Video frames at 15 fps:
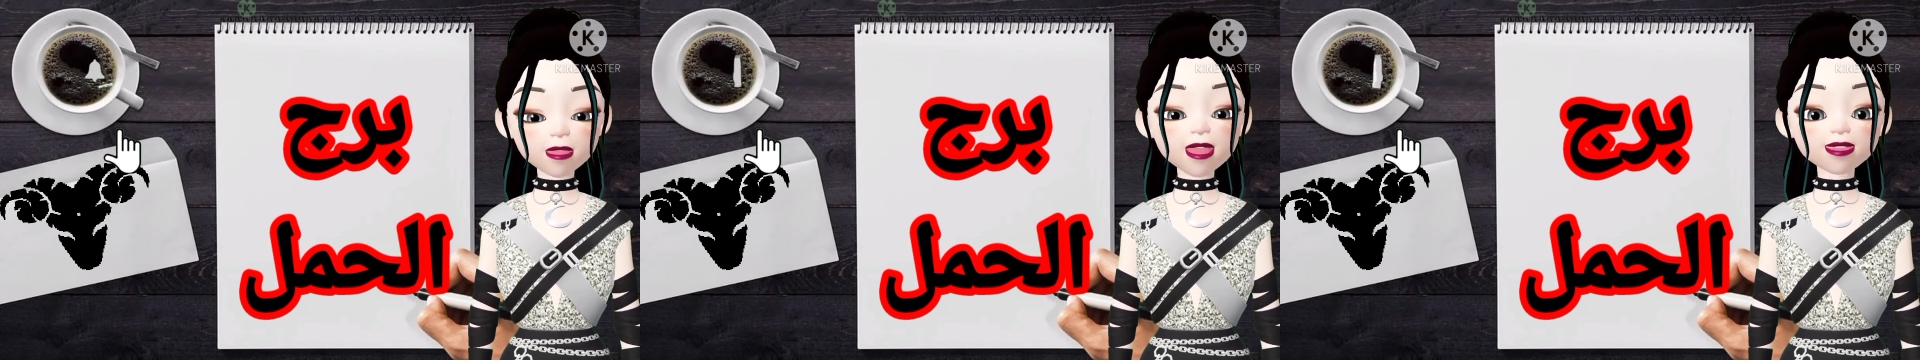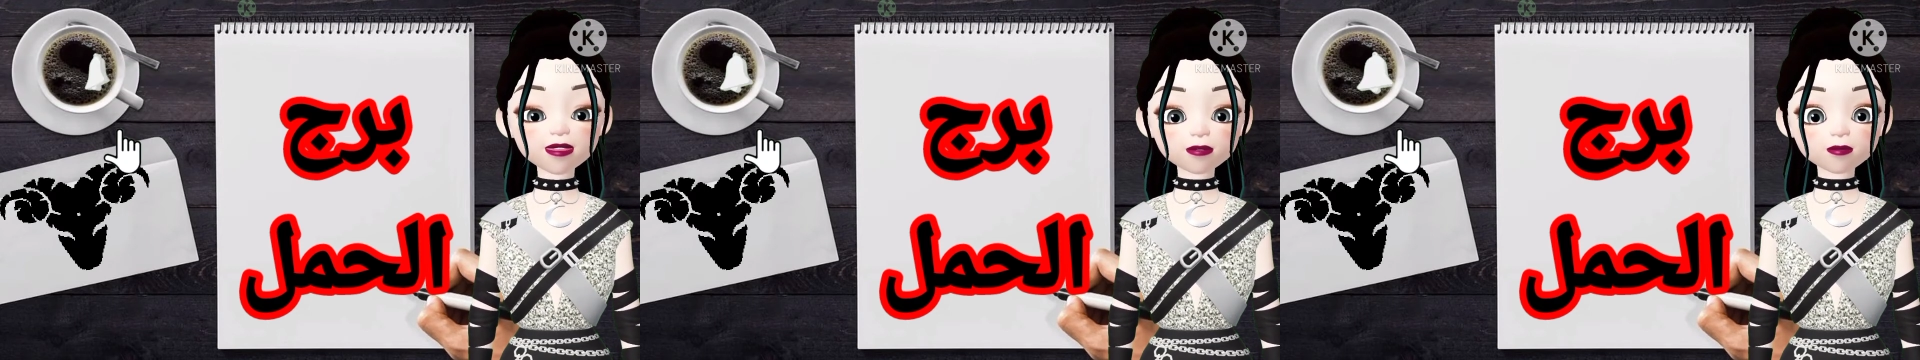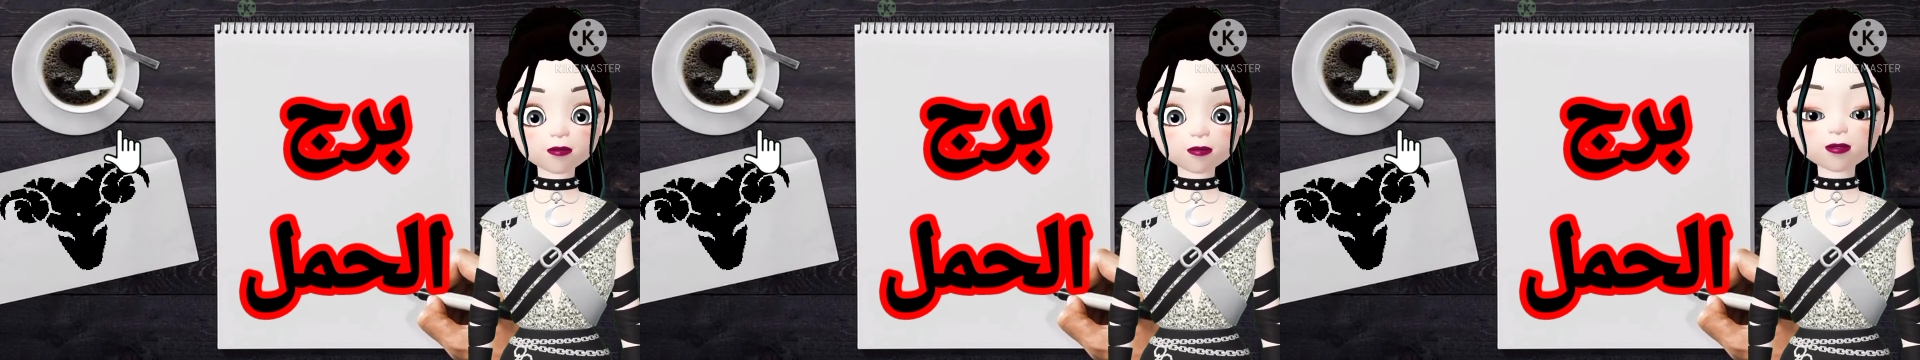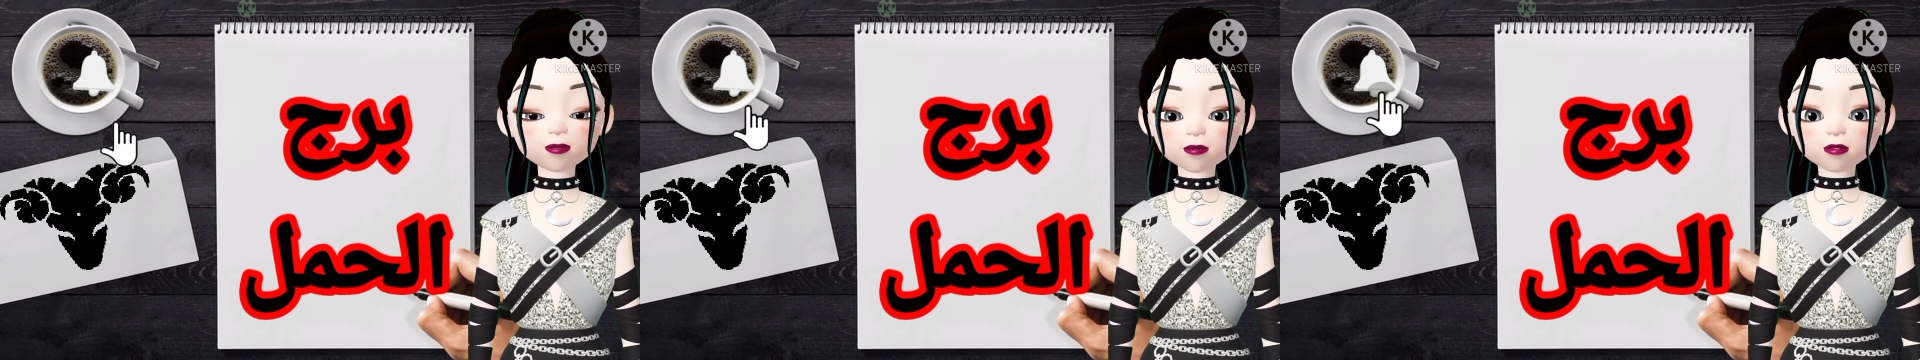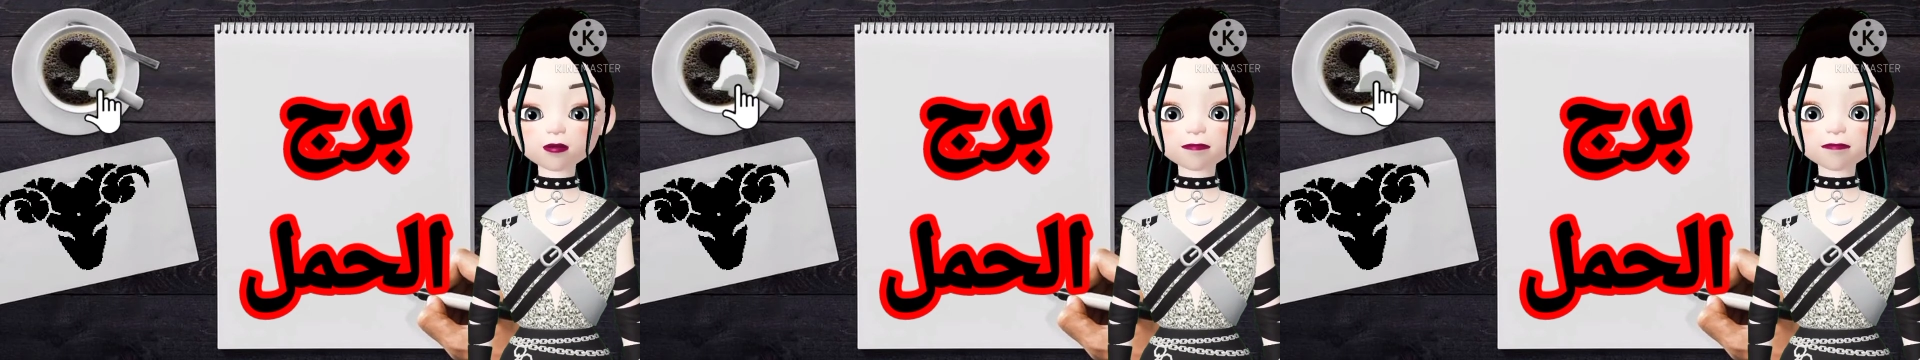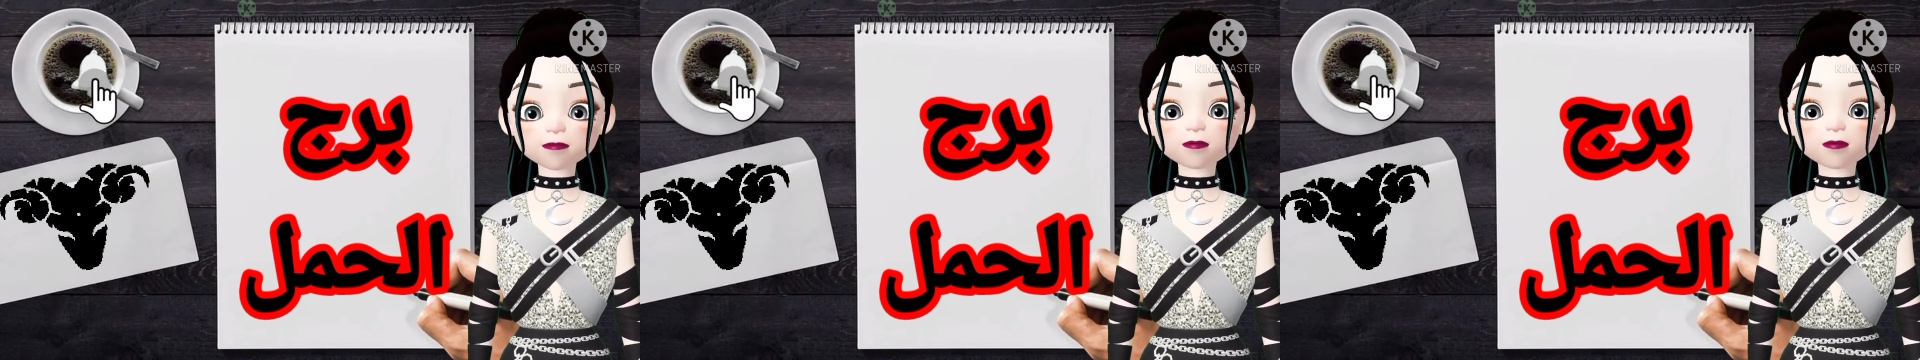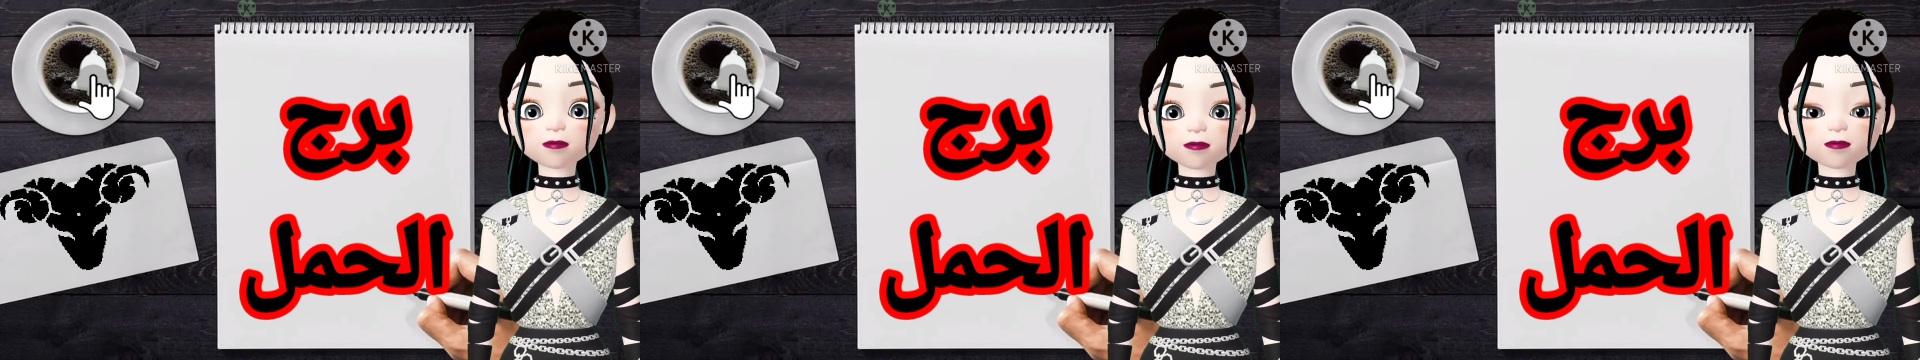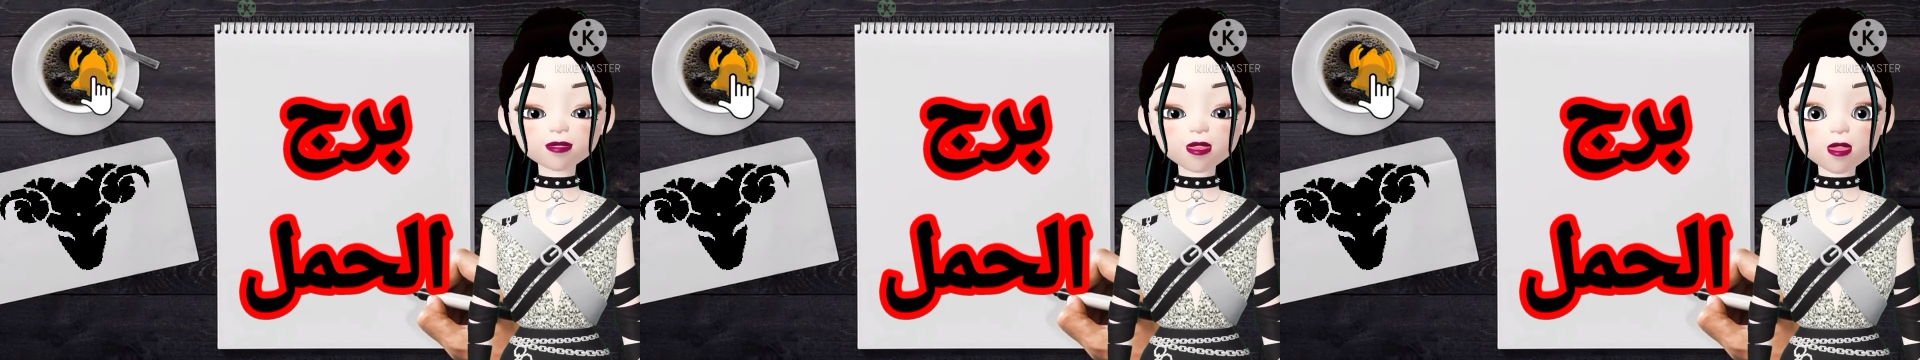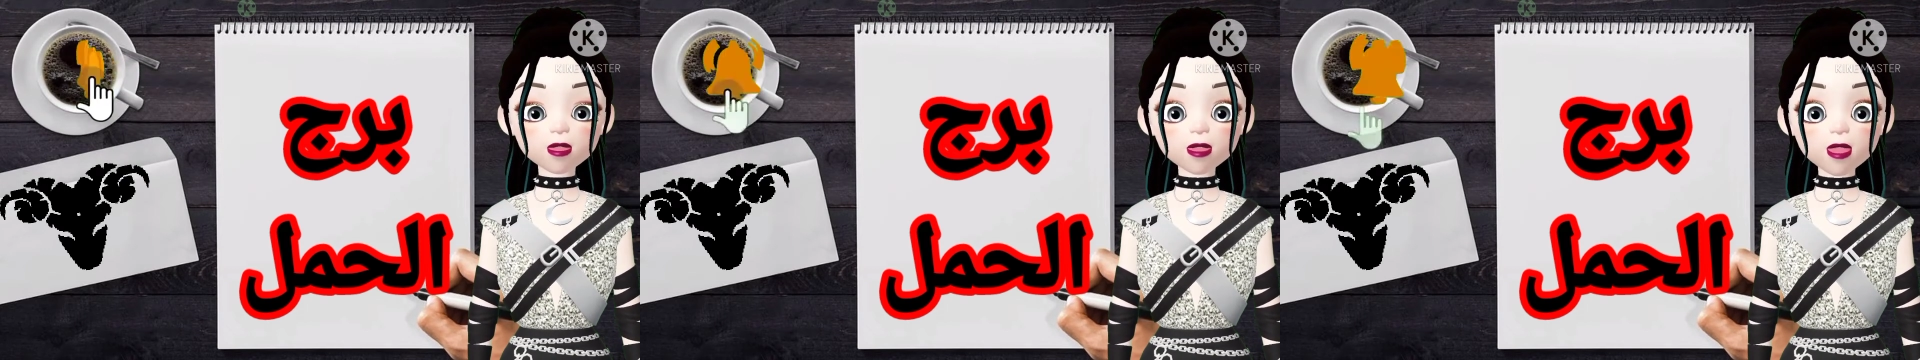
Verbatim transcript: بحث وتقييم آرائك